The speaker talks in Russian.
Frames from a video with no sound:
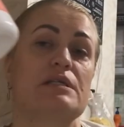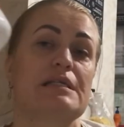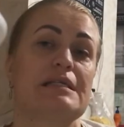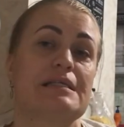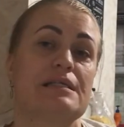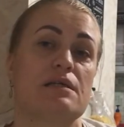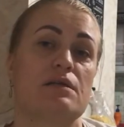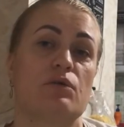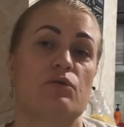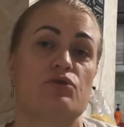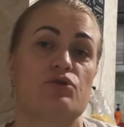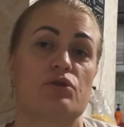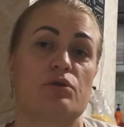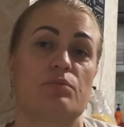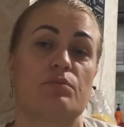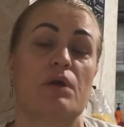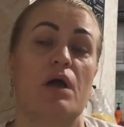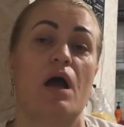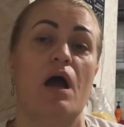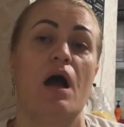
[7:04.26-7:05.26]
лецитине
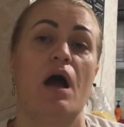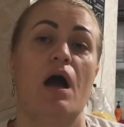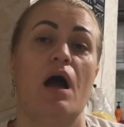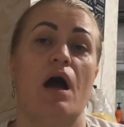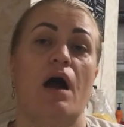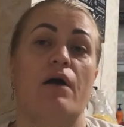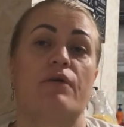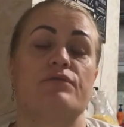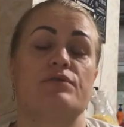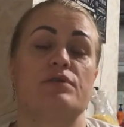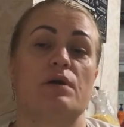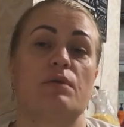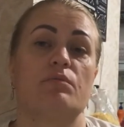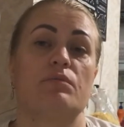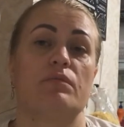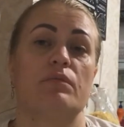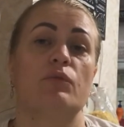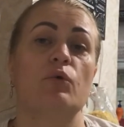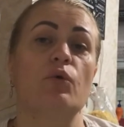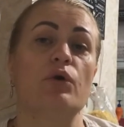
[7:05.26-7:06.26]
очень все
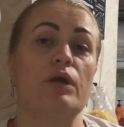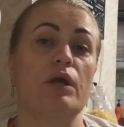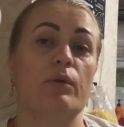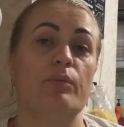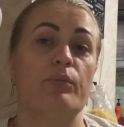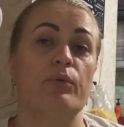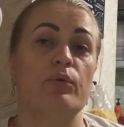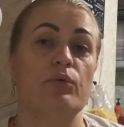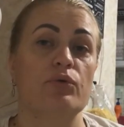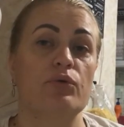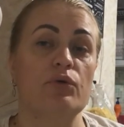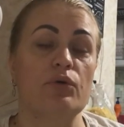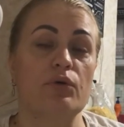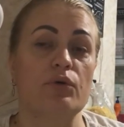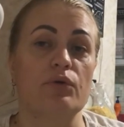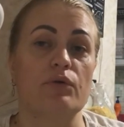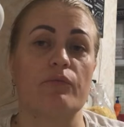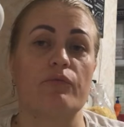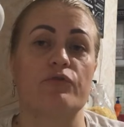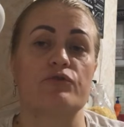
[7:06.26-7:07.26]
многие
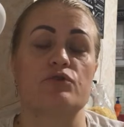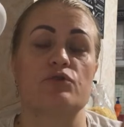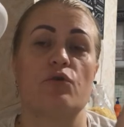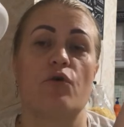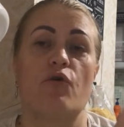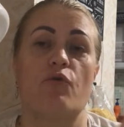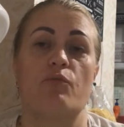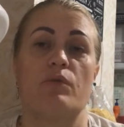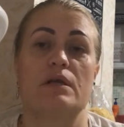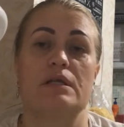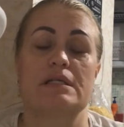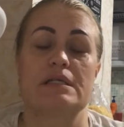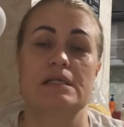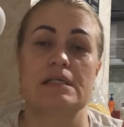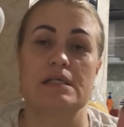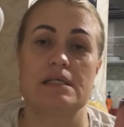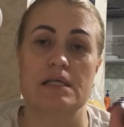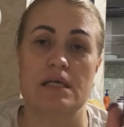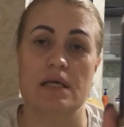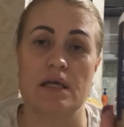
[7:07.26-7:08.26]
путают, в соевом
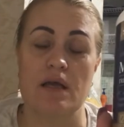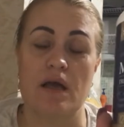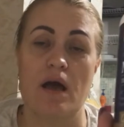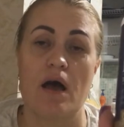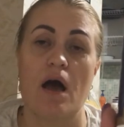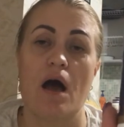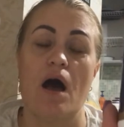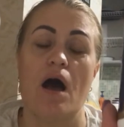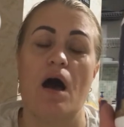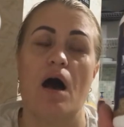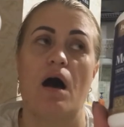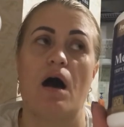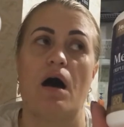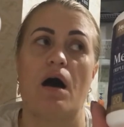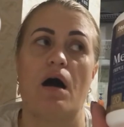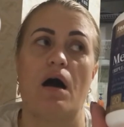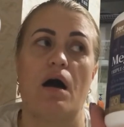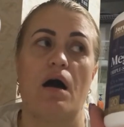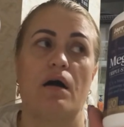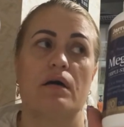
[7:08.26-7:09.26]
лецитине
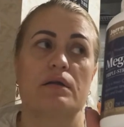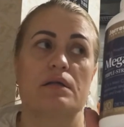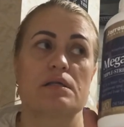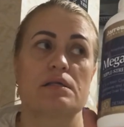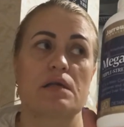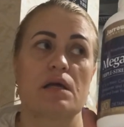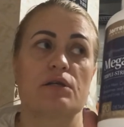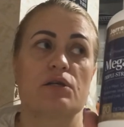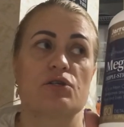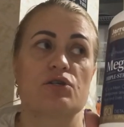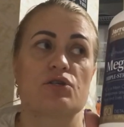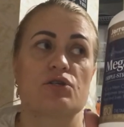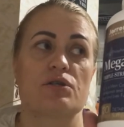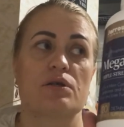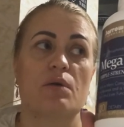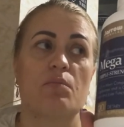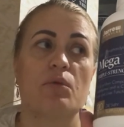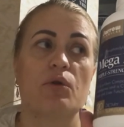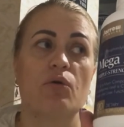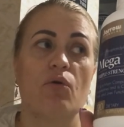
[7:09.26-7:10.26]
а,
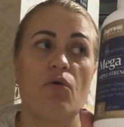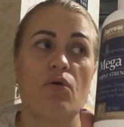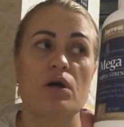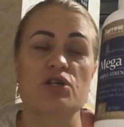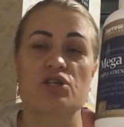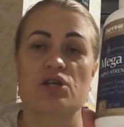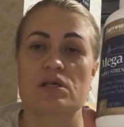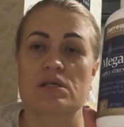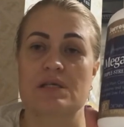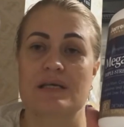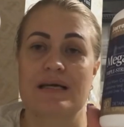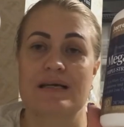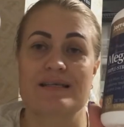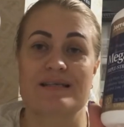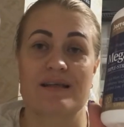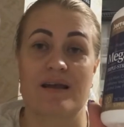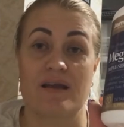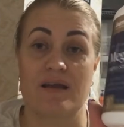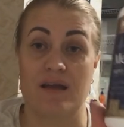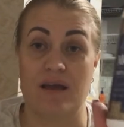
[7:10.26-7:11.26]
достаточно много женских
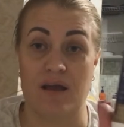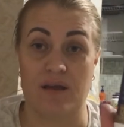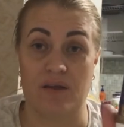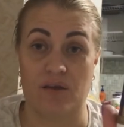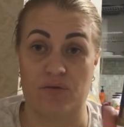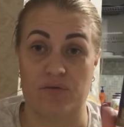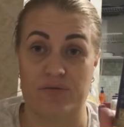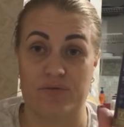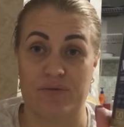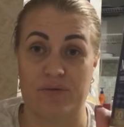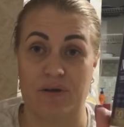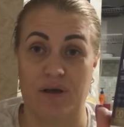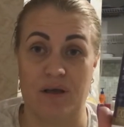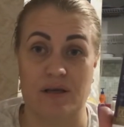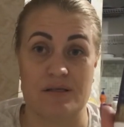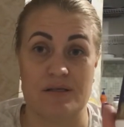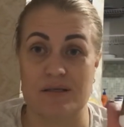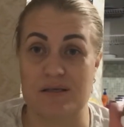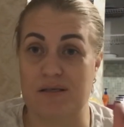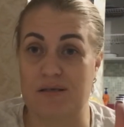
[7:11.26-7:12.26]
эстрогенов. И,
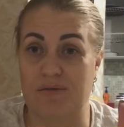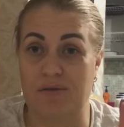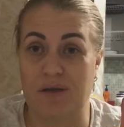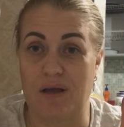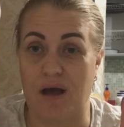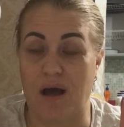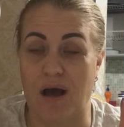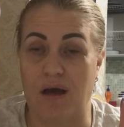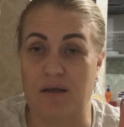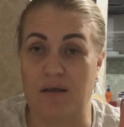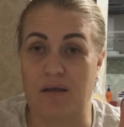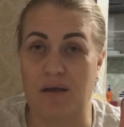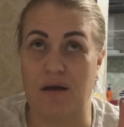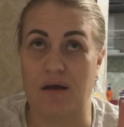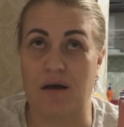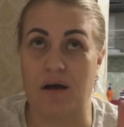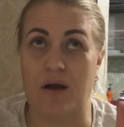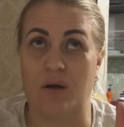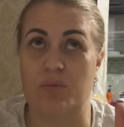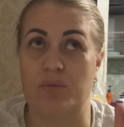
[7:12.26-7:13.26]
естественно, они
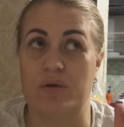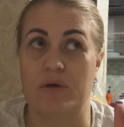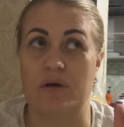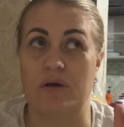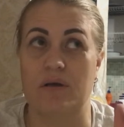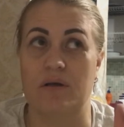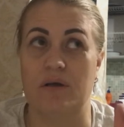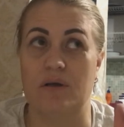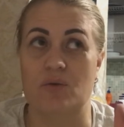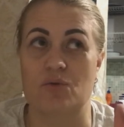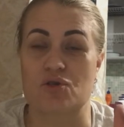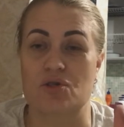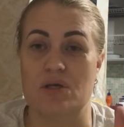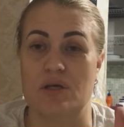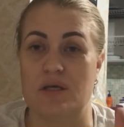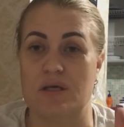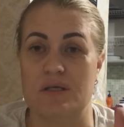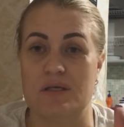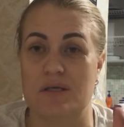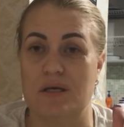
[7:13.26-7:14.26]
как бы не нужны
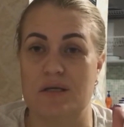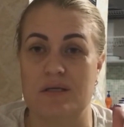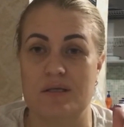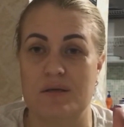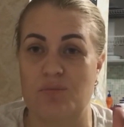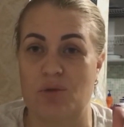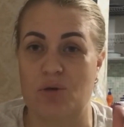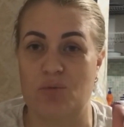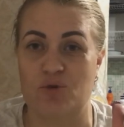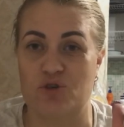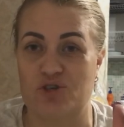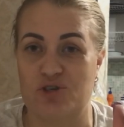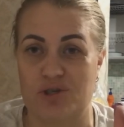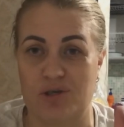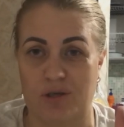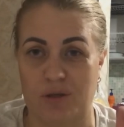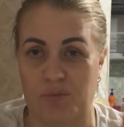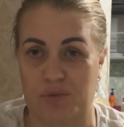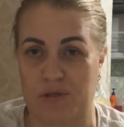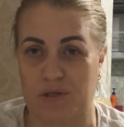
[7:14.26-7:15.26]
ни детям, ни
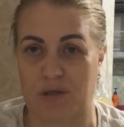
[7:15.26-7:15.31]
мужчинам,